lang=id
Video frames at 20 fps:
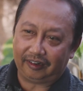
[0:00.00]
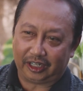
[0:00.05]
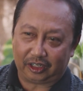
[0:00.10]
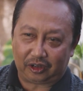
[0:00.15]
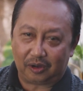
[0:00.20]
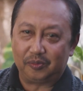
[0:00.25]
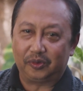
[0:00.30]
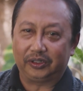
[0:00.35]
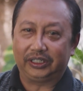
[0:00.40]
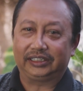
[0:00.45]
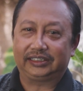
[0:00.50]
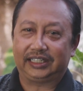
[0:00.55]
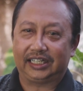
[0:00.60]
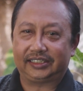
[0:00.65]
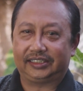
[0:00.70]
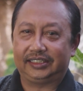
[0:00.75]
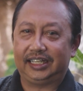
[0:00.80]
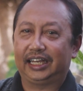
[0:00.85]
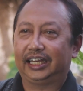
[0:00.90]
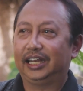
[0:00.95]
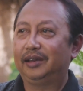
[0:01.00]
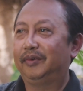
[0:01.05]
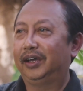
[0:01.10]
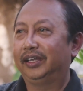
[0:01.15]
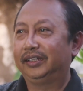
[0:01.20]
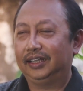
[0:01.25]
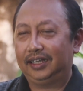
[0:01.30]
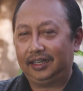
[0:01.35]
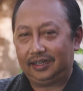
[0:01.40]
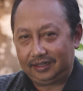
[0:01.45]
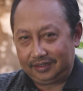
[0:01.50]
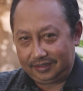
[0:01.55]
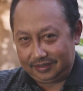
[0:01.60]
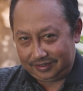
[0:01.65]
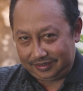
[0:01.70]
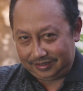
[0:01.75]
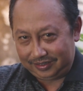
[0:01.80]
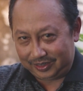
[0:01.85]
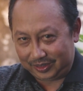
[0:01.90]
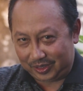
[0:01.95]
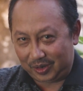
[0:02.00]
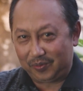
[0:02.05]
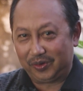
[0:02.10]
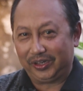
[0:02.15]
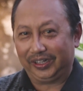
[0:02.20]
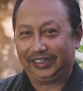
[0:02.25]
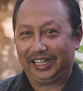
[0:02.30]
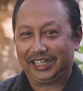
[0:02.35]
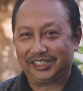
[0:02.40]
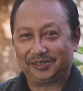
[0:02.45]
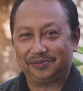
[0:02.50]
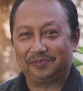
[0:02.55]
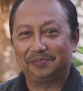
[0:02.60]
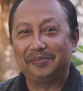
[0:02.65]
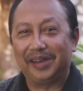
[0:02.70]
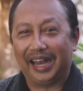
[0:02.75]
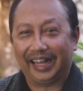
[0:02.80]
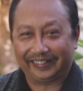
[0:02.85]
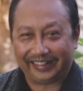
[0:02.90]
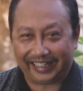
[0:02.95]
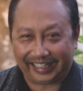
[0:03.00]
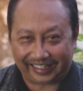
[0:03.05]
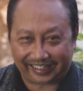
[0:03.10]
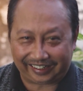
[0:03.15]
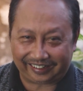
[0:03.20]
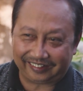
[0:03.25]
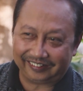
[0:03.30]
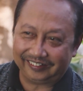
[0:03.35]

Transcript: oleh komunitas yang namanya komunitas Blater.